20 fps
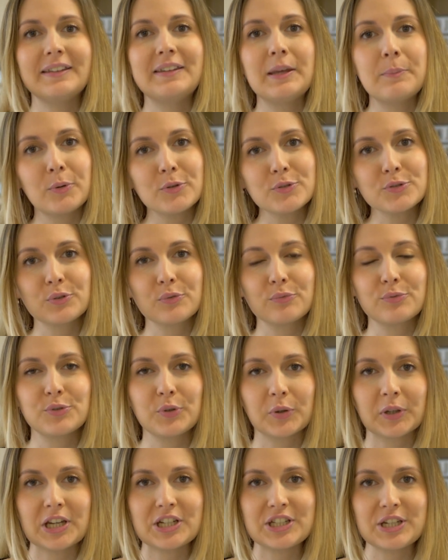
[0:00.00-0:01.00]
les dépenses que
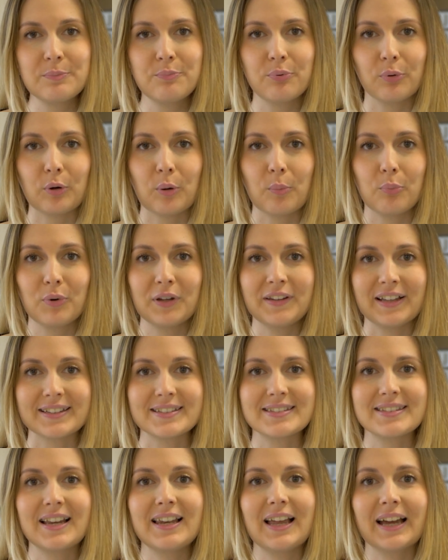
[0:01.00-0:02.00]
vous engagez pour l'emploi
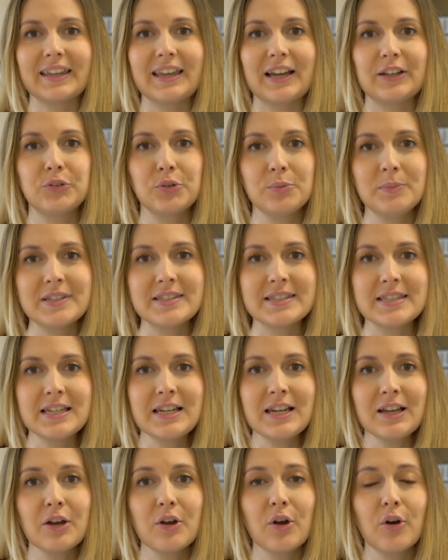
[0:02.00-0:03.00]
d'un salarié à
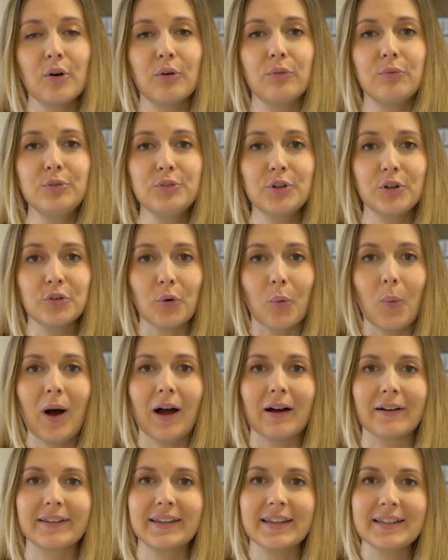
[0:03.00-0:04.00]
domicile vous donnent
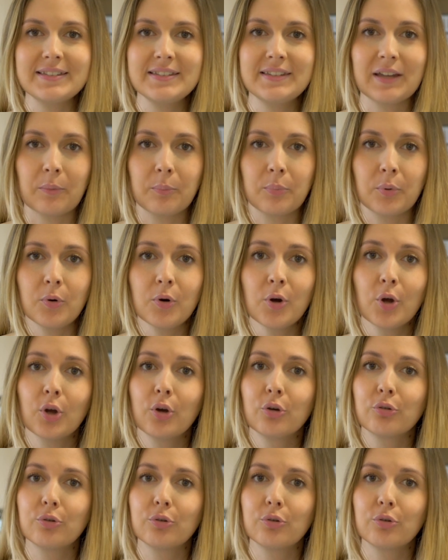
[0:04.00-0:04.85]
droit à un crédit d'impôt,